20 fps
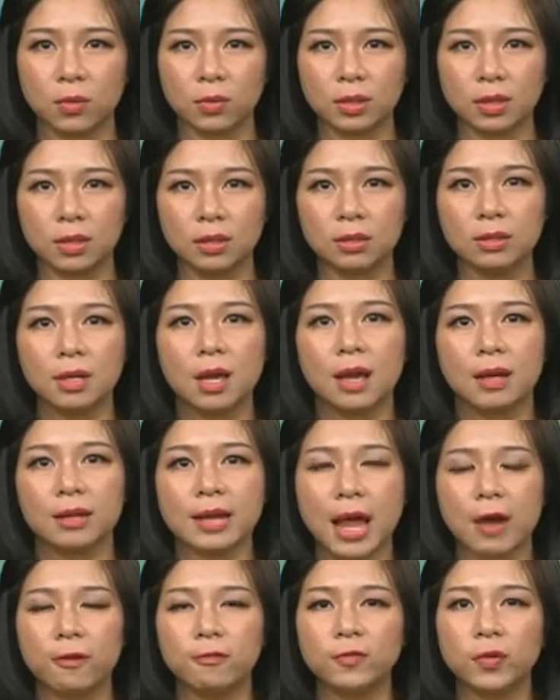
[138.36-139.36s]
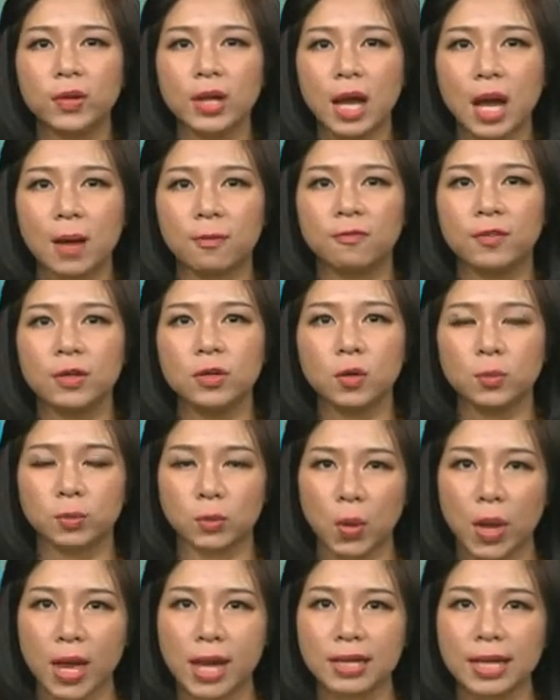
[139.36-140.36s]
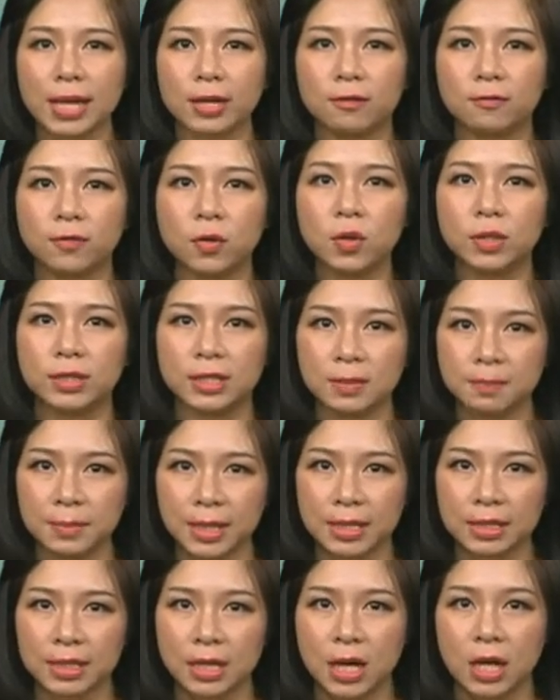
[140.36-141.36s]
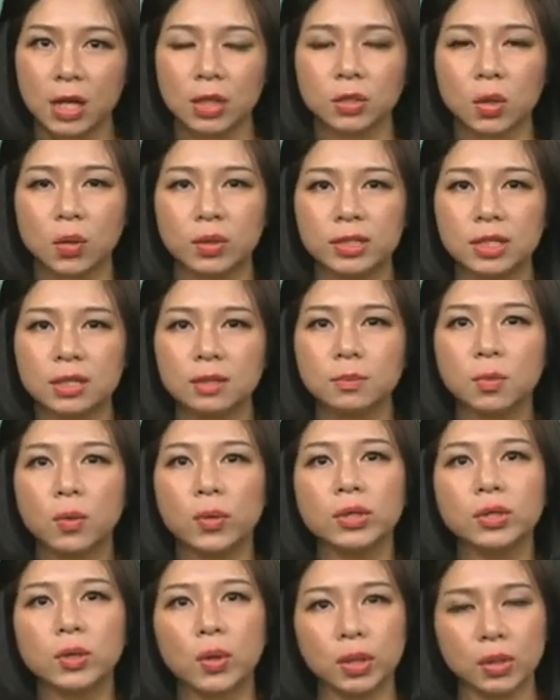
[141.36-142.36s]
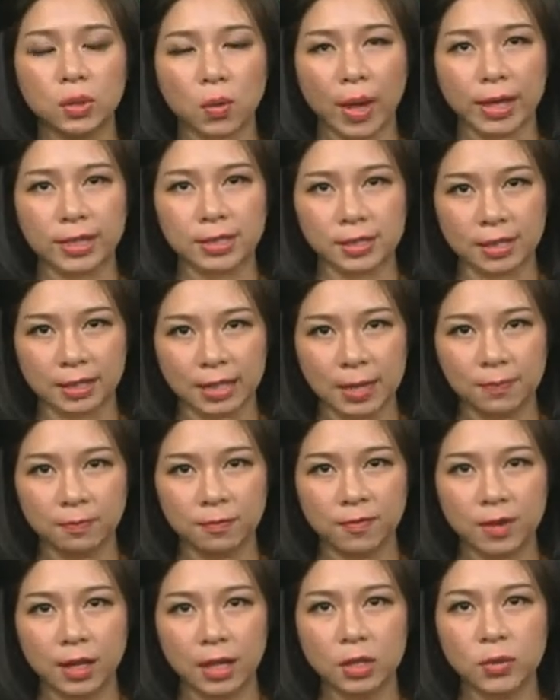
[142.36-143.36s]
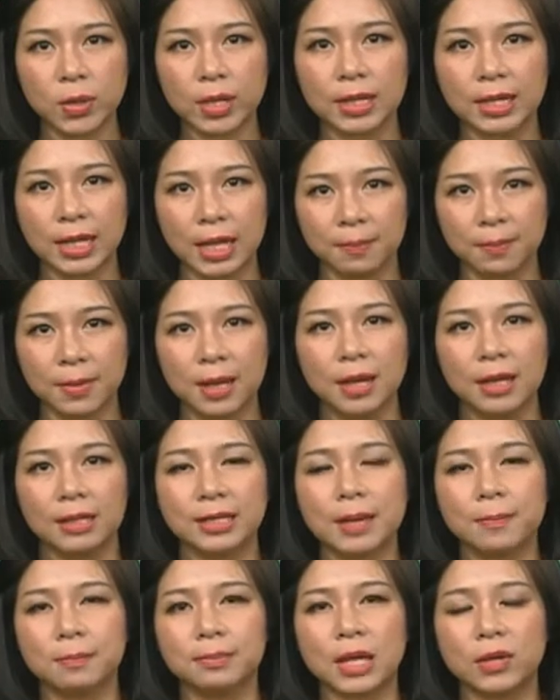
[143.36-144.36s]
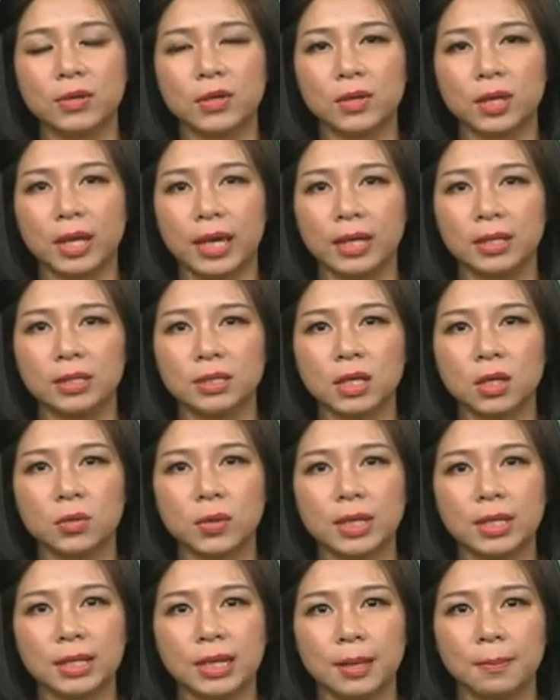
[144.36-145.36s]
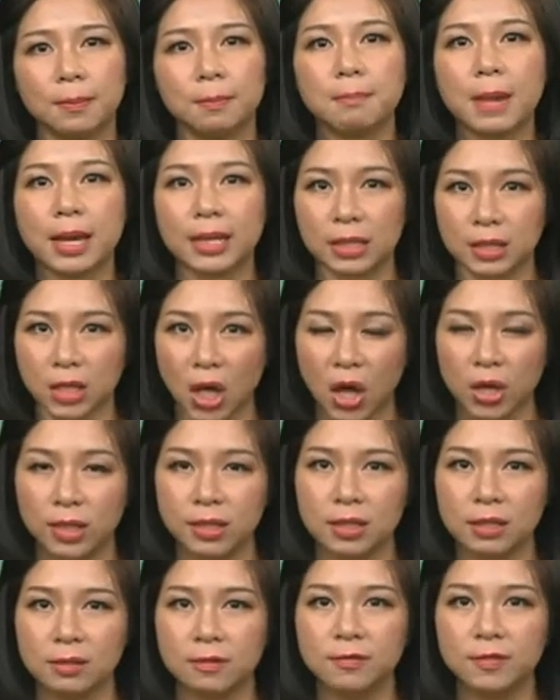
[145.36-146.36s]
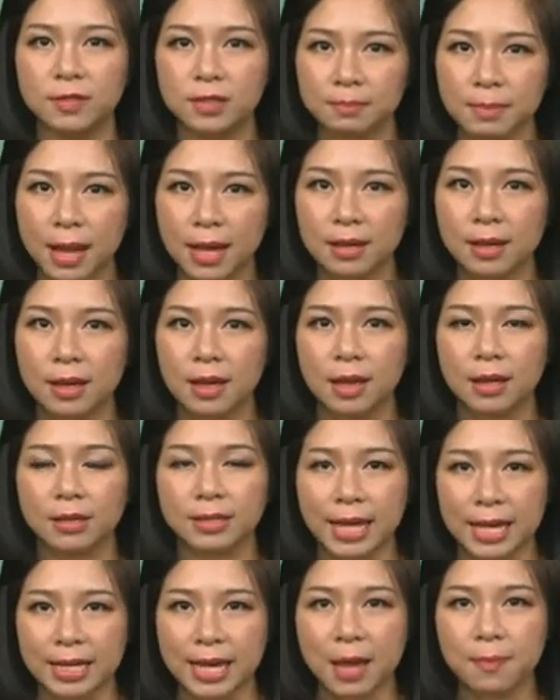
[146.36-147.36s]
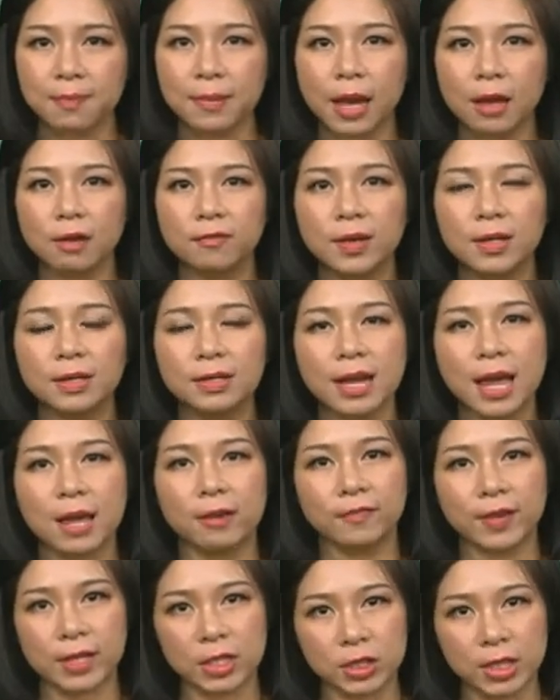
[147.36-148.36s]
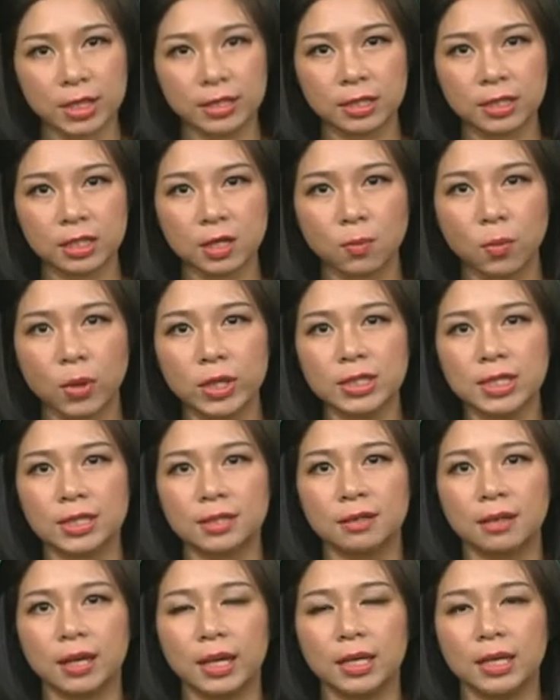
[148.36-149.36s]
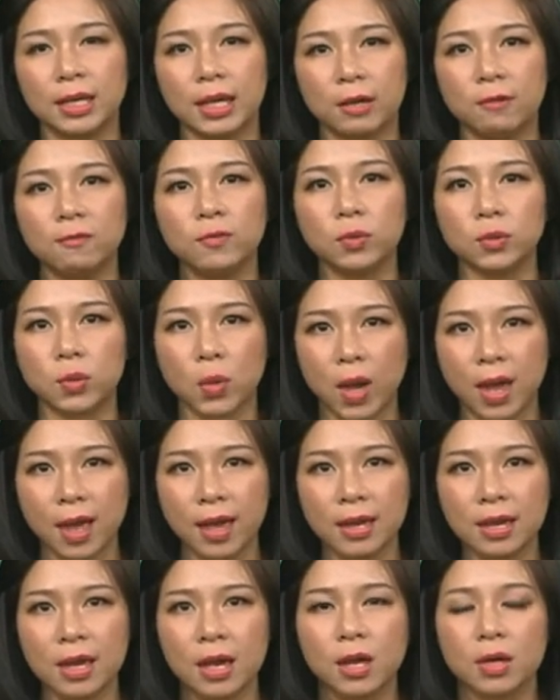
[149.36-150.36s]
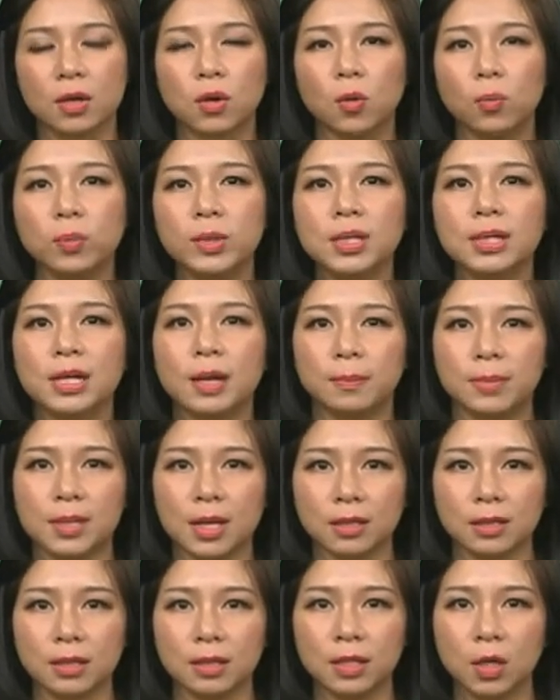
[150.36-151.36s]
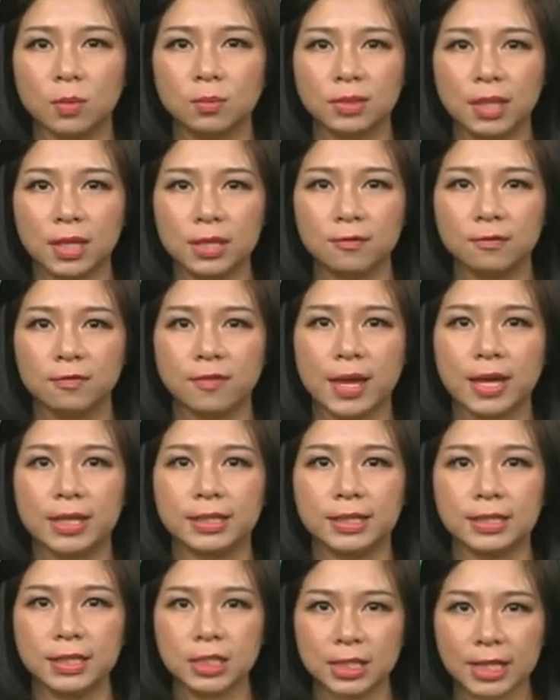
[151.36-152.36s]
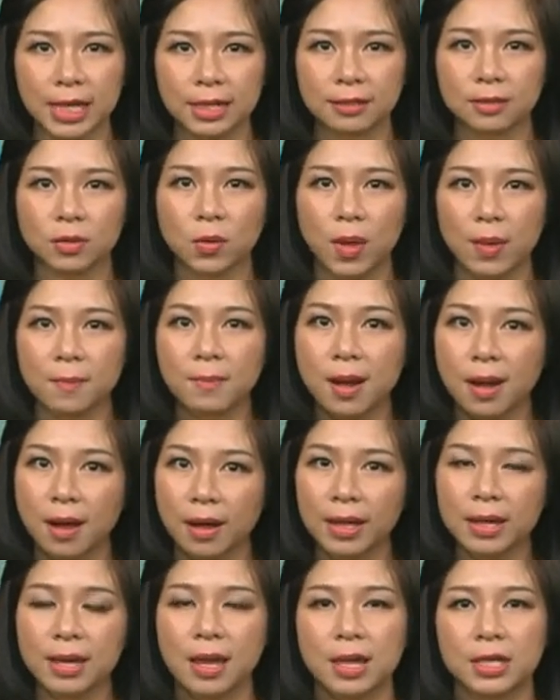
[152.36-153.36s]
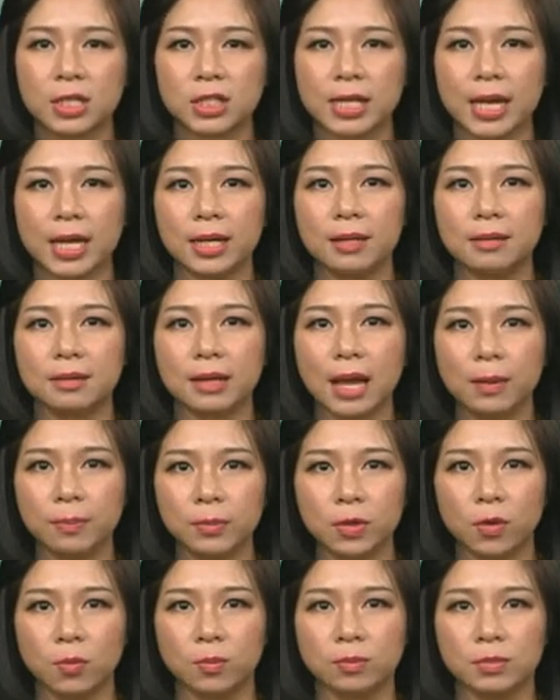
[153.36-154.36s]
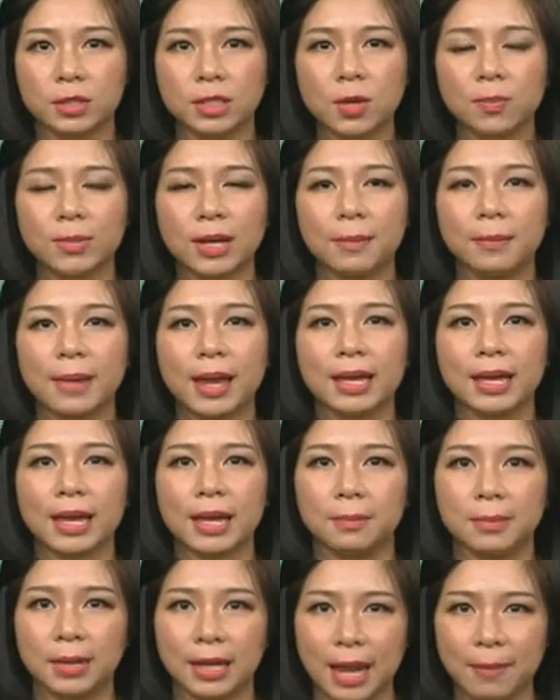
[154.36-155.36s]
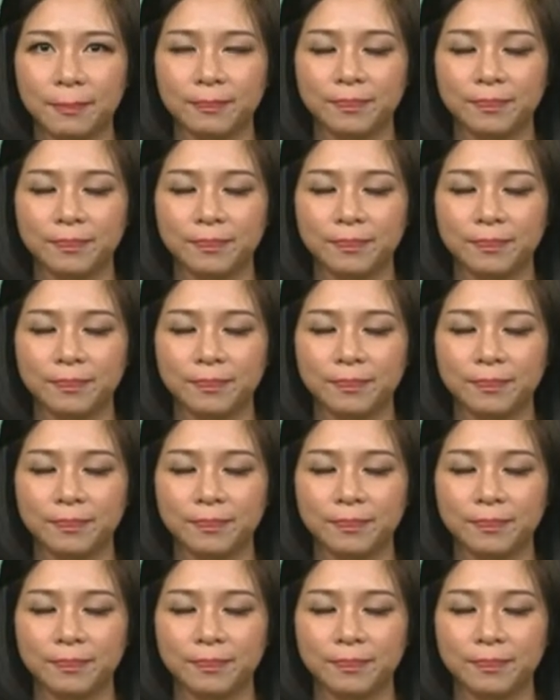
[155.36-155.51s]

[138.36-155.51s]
tư đã phối hợp với Cục Thuế Thành phố Hồ Chí Minh tổ chức buổi đối thoại trực tiếp với doanh nghiệp nhằm tạo điều kiện cho doanh nghiệp bày tỏ những vướng mắc, giải đáp các vấn đề phát sinh trong quá trình thực hiện nghĩa vụ thuế cũng như cập nhật những thông tin về chính sách thuế mới sẽ được áp dụng trong năm 2015.